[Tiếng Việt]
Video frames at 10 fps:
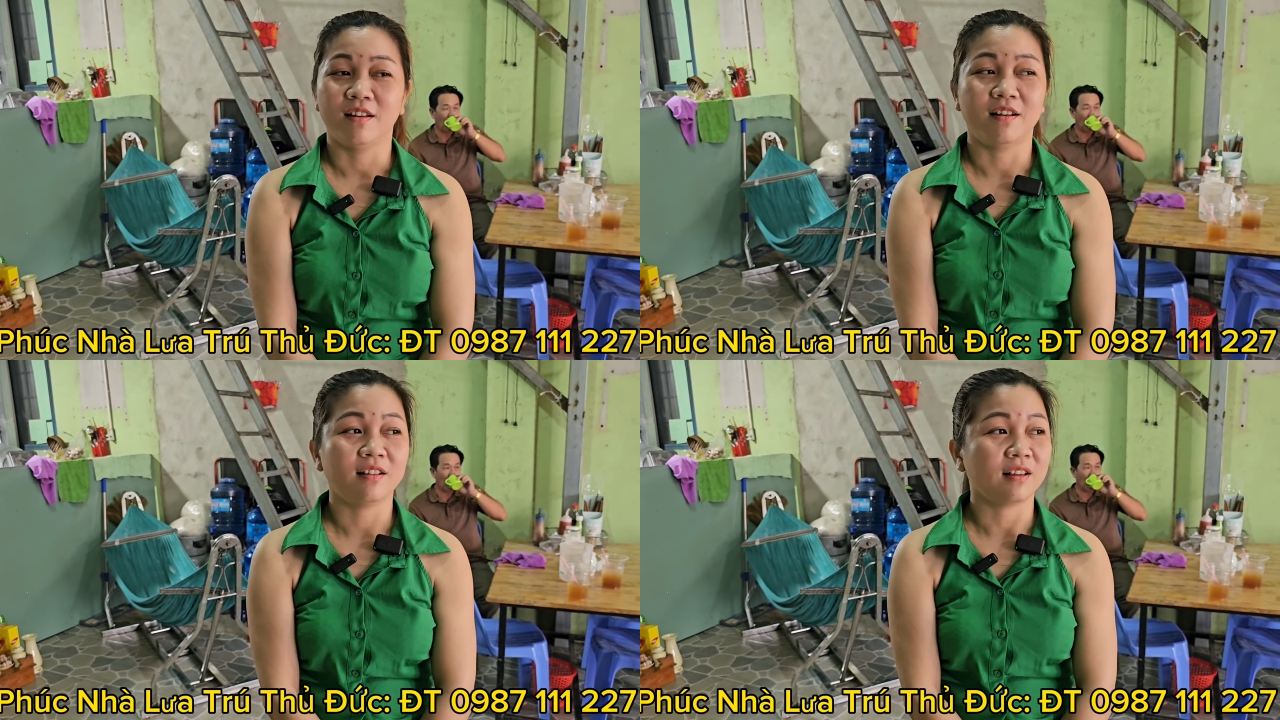
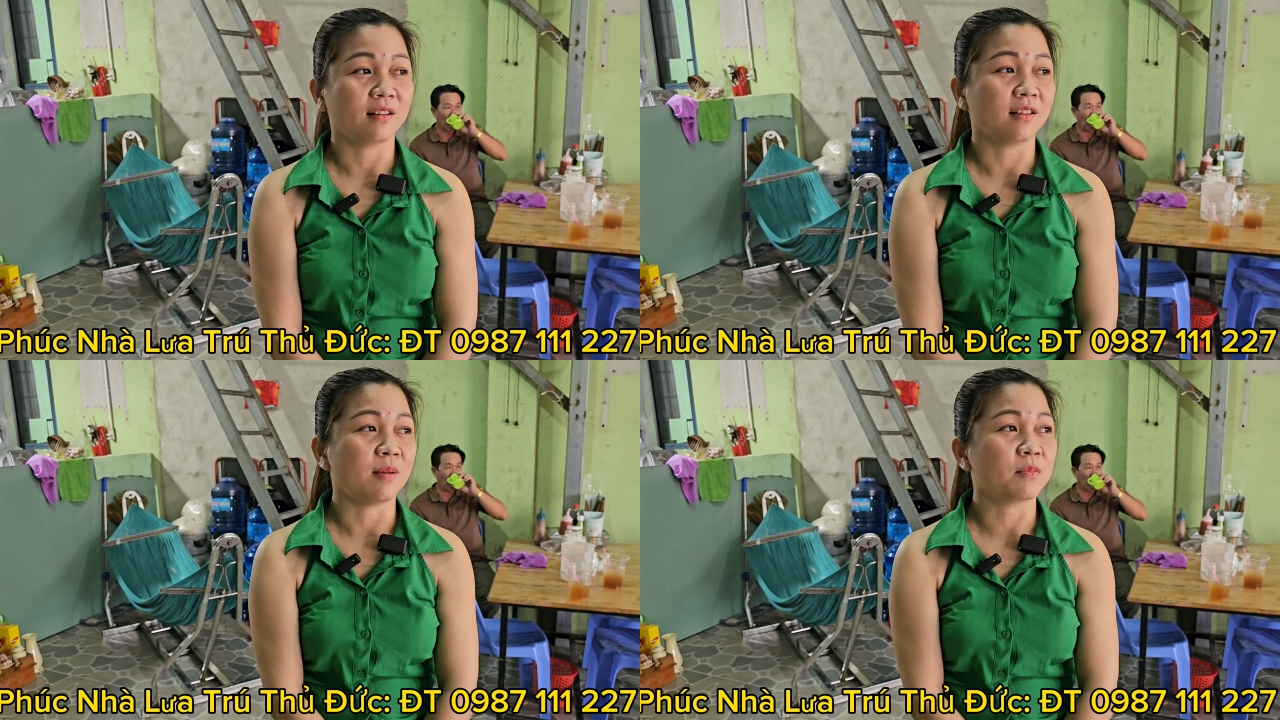đó
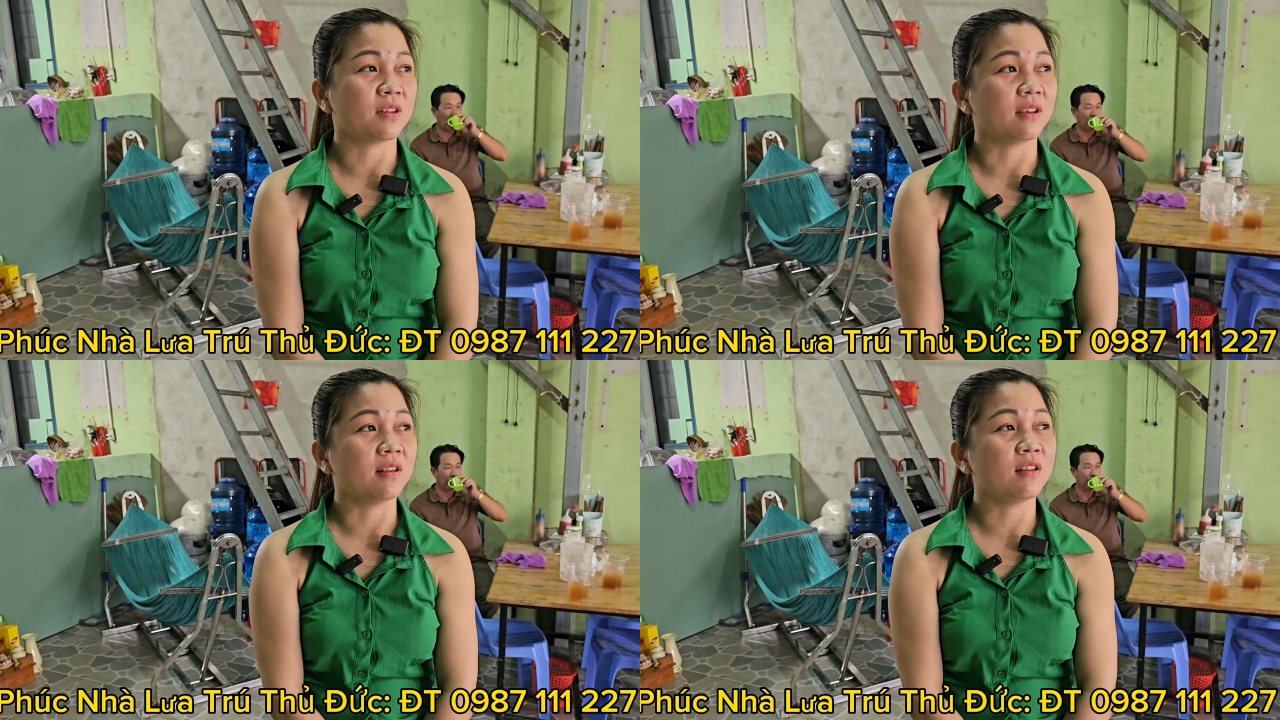là em
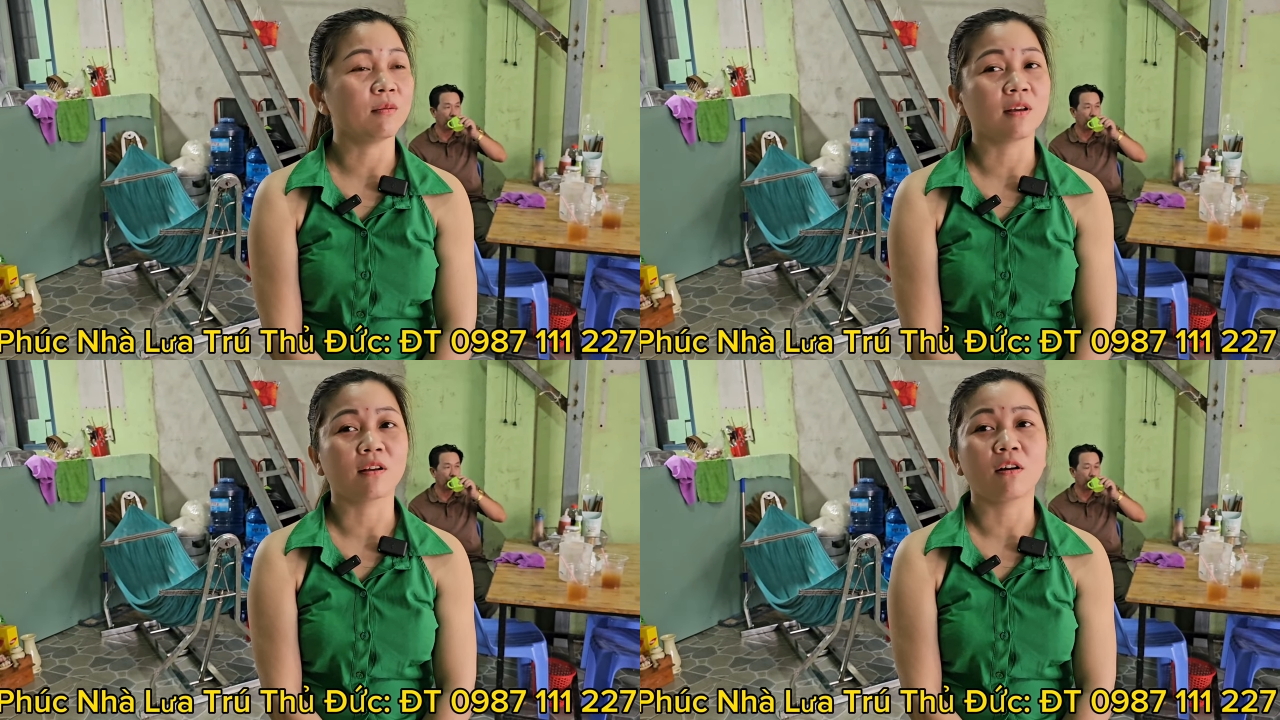suy nghĩ
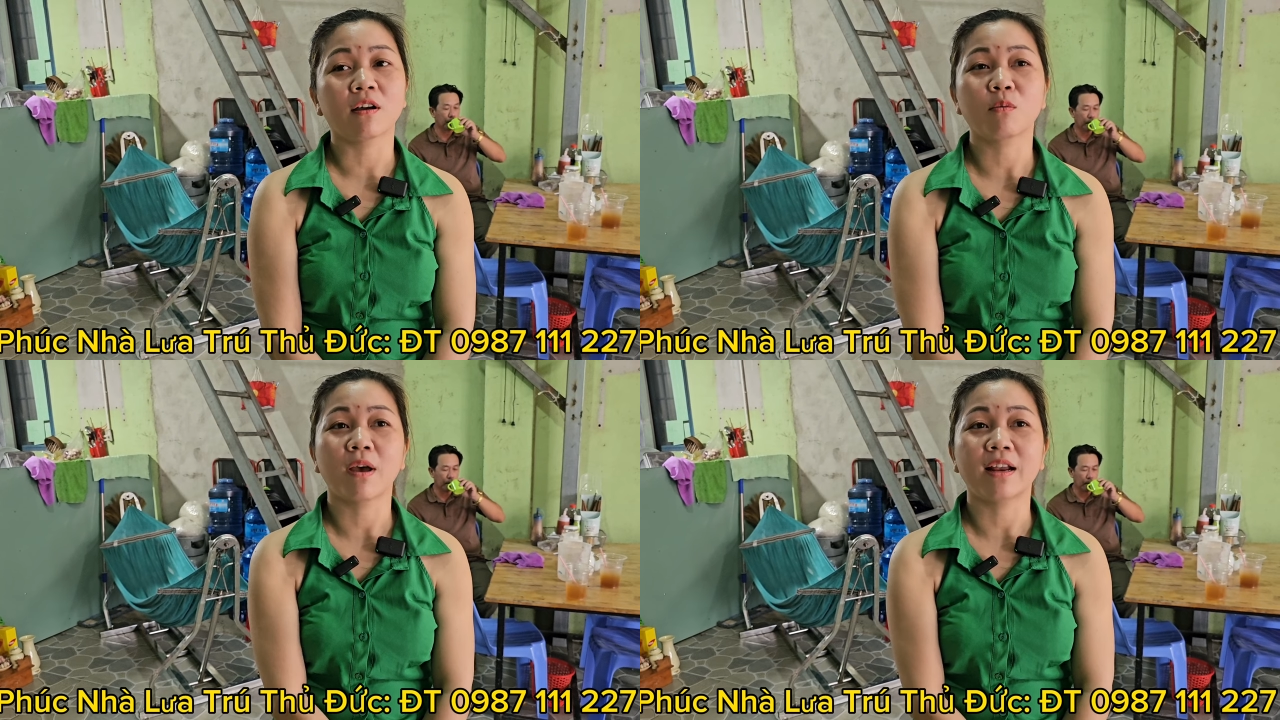nếu có,
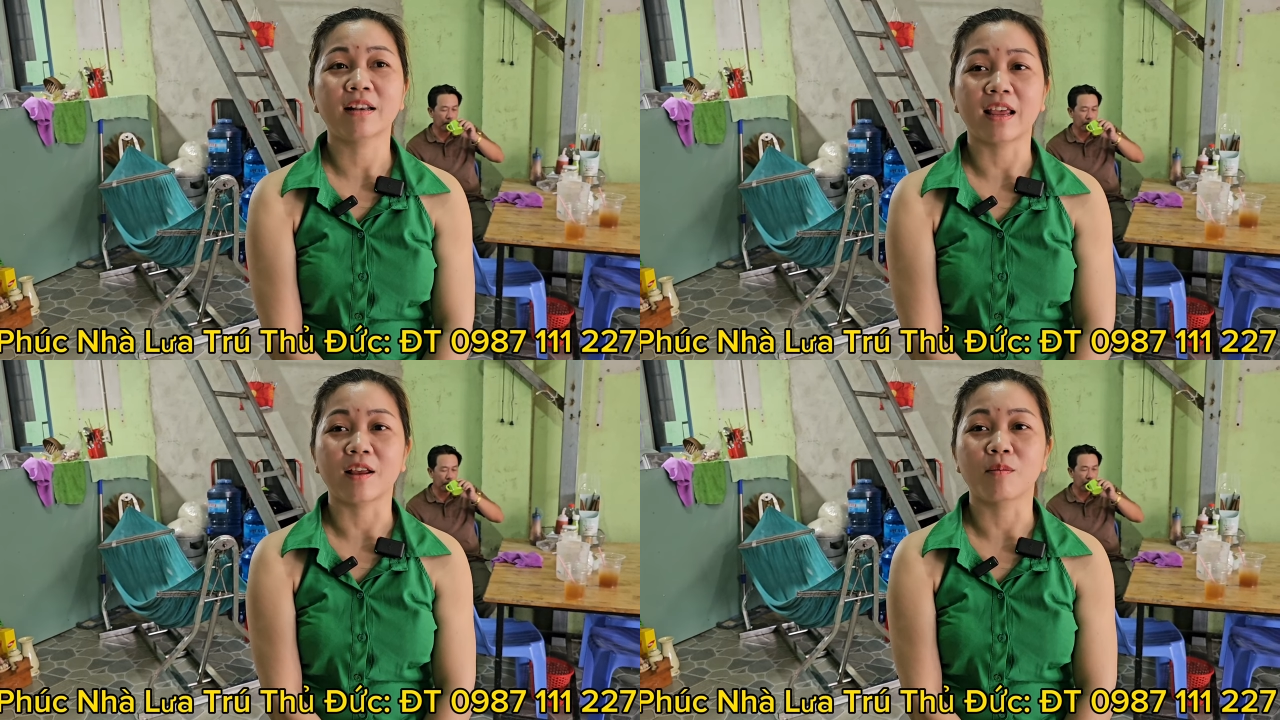cái
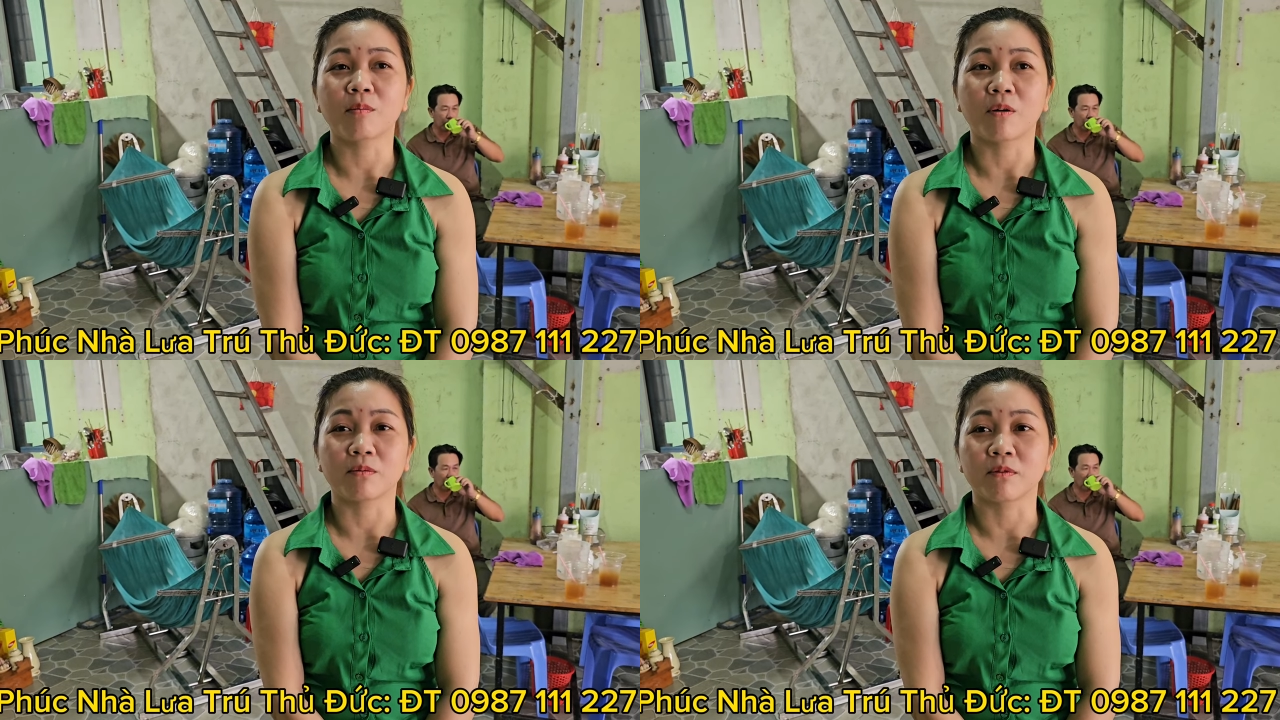quán này
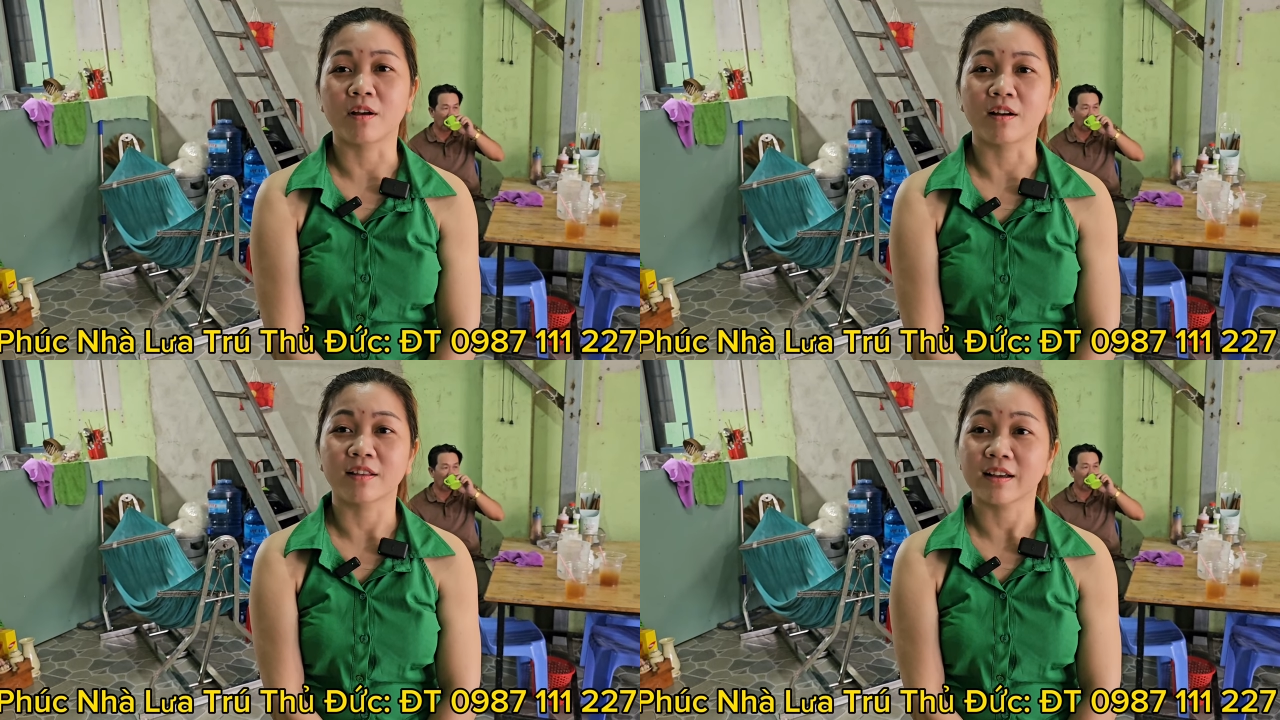cũng một nhờ